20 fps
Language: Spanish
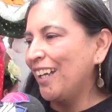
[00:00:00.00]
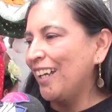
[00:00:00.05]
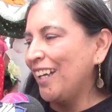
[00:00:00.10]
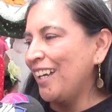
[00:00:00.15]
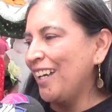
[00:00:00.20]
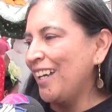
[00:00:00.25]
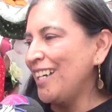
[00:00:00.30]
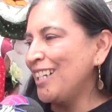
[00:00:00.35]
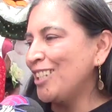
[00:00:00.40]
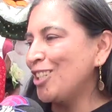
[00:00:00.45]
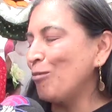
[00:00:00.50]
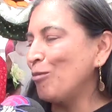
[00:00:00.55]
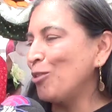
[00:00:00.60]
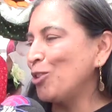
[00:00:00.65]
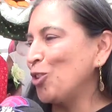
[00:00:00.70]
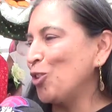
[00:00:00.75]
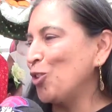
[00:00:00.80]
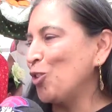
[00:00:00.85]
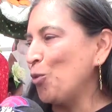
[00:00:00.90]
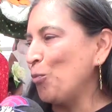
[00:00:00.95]
y
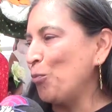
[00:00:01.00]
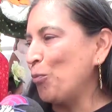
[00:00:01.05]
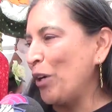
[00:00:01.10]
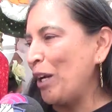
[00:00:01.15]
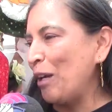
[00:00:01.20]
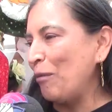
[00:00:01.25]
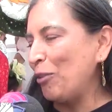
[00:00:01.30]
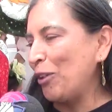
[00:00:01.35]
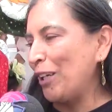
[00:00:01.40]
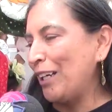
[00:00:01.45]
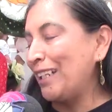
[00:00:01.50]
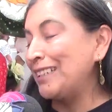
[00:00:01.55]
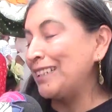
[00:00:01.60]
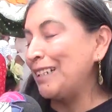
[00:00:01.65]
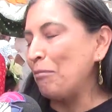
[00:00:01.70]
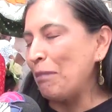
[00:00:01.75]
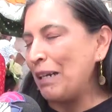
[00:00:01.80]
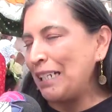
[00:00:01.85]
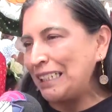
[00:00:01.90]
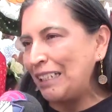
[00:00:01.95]
somos un grupo de mujeres
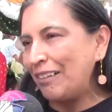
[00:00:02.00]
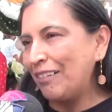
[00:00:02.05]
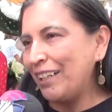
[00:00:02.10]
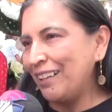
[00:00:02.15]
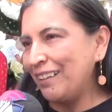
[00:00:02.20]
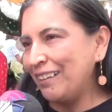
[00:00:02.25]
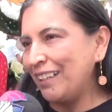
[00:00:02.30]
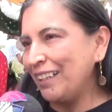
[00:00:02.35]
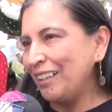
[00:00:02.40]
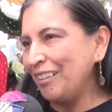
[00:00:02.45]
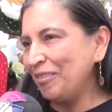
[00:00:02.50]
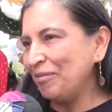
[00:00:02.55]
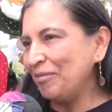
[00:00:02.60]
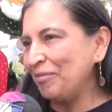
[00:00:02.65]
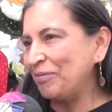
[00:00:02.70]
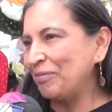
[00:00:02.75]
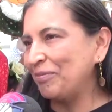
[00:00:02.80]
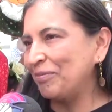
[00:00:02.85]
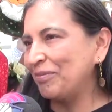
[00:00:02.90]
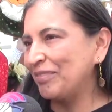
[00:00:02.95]
de más de 20
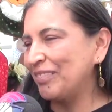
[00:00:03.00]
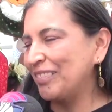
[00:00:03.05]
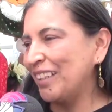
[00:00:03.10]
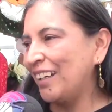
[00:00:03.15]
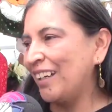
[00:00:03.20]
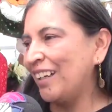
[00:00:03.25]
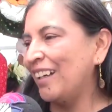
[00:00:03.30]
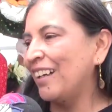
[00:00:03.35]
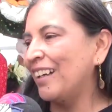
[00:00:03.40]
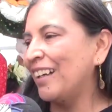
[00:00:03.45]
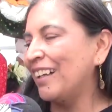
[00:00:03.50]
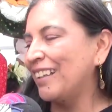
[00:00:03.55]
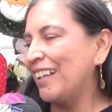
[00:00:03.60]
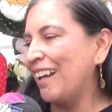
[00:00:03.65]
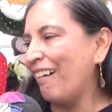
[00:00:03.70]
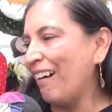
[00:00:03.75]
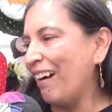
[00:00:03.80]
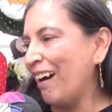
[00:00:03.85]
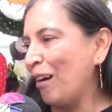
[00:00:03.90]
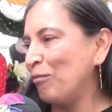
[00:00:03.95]
eh, que
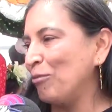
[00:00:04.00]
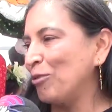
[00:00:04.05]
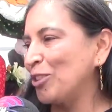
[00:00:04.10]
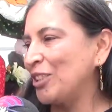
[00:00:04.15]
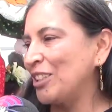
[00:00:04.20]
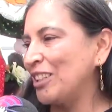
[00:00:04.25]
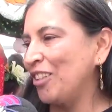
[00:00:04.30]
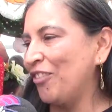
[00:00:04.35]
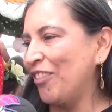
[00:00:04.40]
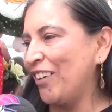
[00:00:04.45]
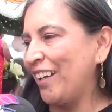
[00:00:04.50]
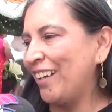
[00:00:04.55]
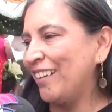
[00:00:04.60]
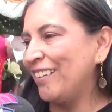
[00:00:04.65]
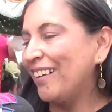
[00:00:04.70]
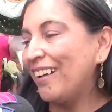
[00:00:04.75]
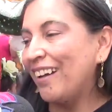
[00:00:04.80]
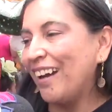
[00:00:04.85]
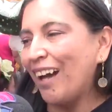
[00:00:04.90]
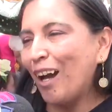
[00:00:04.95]
trabajamos
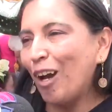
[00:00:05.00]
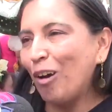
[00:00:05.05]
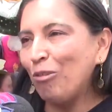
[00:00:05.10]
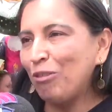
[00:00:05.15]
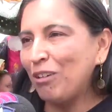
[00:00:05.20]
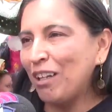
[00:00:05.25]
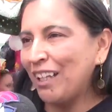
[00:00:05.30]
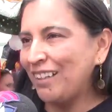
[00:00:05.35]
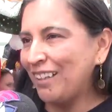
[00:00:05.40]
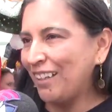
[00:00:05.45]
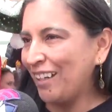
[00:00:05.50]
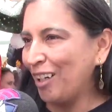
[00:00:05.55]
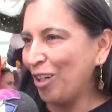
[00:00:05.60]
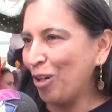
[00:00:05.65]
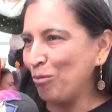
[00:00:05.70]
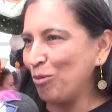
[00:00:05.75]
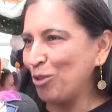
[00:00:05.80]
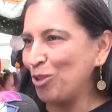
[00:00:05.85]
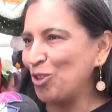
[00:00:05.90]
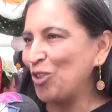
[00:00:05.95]
diferente y cada una tiene
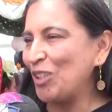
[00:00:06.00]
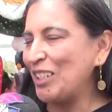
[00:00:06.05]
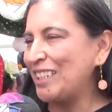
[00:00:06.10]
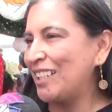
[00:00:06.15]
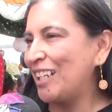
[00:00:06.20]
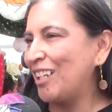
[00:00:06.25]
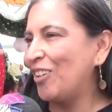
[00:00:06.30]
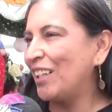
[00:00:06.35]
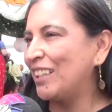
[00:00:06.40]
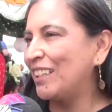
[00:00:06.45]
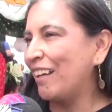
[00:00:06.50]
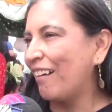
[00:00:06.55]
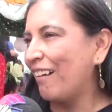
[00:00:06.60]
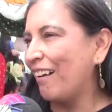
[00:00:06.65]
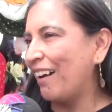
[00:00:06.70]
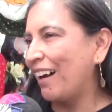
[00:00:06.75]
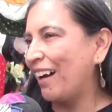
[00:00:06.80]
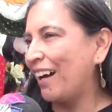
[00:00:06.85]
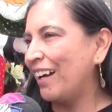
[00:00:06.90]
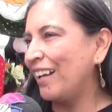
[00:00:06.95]
como su estilo de
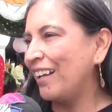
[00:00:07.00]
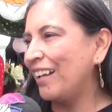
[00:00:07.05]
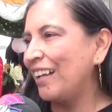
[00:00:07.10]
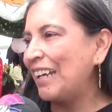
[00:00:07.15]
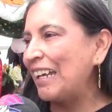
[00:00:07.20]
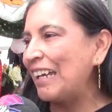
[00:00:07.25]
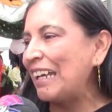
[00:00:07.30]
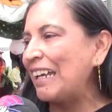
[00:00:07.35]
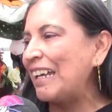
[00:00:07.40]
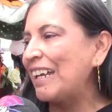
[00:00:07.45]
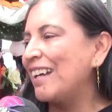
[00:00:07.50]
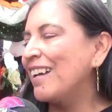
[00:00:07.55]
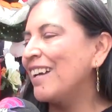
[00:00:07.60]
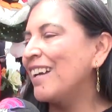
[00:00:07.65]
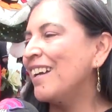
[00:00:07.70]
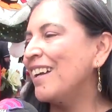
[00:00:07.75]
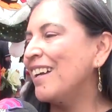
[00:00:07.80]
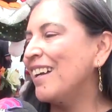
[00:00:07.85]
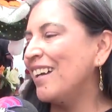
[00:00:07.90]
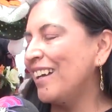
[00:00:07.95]
trabajar.
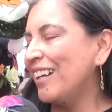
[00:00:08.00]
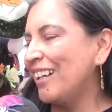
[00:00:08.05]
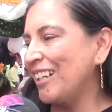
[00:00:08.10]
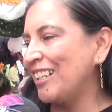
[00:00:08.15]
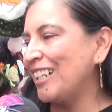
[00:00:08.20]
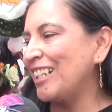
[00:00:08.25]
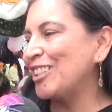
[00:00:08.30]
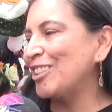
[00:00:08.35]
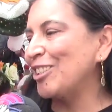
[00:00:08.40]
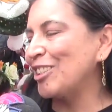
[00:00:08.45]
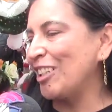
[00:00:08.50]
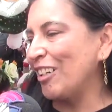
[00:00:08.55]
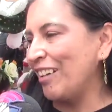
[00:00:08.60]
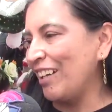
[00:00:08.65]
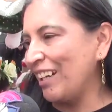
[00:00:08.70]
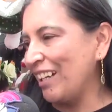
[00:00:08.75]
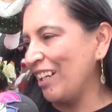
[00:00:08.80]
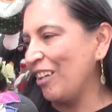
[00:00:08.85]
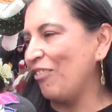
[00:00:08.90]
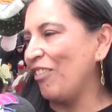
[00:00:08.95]
Y en eso se
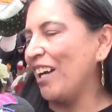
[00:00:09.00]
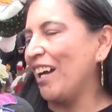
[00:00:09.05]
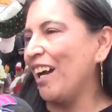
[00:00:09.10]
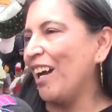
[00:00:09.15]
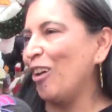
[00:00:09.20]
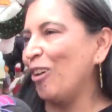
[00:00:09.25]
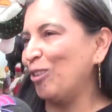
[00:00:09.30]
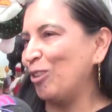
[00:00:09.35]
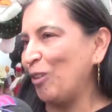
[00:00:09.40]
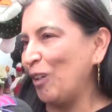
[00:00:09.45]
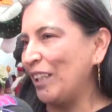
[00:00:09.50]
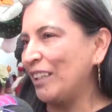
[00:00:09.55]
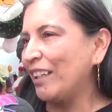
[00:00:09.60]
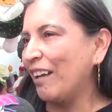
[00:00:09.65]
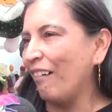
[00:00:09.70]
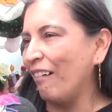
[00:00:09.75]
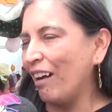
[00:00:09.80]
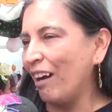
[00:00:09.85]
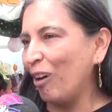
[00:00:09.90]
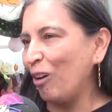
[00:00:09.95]
ve reflejado todo el
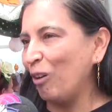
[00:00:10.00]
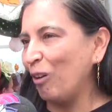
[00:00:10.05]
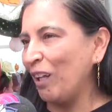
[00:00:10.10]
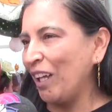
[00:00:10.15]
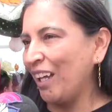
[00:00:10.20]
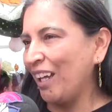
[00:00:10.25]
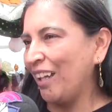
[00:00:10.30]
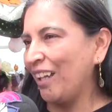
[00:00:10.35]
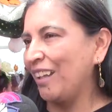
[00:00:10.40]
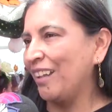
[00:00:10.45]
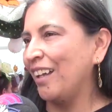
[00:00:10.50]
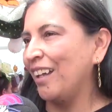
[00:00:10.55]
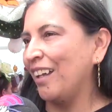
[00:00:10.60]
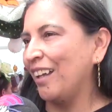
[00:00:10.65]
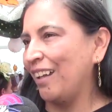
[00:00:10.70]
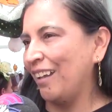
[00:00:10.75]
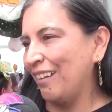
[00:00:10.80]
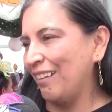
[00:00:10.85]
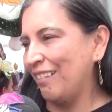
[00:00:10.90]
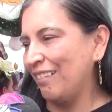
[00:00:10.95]
trabajo
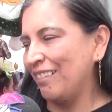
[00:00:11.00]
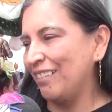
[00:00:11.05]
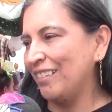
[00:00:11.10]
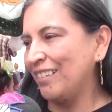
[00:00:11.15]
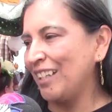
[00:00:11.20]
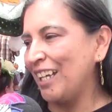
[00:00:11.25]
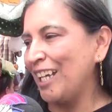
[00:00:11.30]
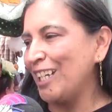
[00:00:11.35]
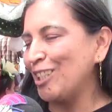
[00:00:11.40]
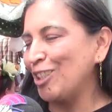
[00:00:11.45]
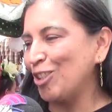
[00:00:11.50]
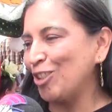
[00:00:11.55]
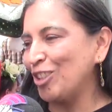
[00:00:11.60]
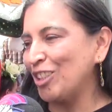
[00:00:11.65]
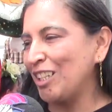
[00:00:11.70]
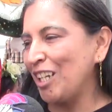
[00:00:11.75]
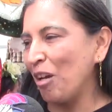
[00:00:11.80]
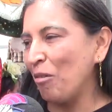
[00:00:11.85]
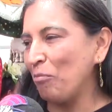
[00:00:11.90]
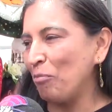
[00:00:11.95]
de,
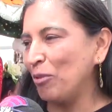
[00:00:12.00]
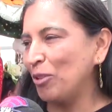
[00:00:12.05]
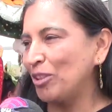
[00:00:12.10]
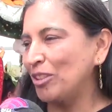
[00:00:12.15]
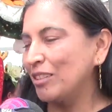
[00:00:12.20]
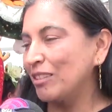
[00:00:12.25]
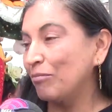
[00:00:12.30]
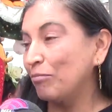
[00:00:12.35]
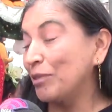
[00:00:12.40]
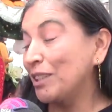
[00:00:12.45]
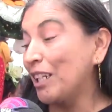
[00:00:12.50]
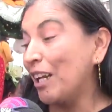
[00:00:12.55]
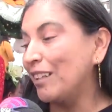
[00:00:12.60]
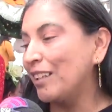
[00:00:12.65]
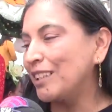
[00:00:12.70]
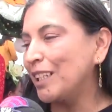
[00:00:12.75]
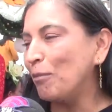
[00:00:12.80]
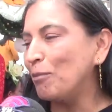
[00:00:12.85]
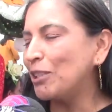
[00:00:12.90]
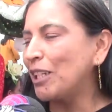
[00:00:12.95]
estos tiempos. Pues
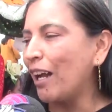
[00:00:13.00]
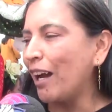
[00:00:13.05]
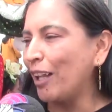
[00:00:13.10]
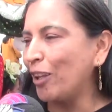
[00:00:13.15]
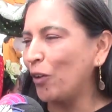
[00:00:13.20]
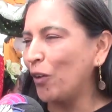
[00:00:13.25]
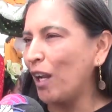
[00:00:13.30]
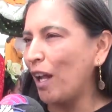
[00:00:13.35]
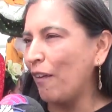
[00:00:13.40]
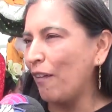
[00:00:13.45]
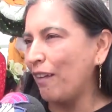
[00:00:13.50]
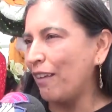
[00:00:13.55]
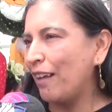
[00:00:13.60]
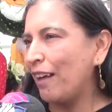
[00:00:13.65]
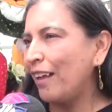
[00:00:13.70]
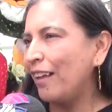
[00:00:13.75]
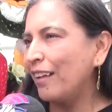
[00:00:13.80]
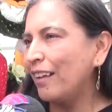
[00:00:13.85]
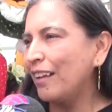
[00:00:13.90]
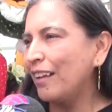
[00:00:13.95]
ahorita estamos trabajando Navidad,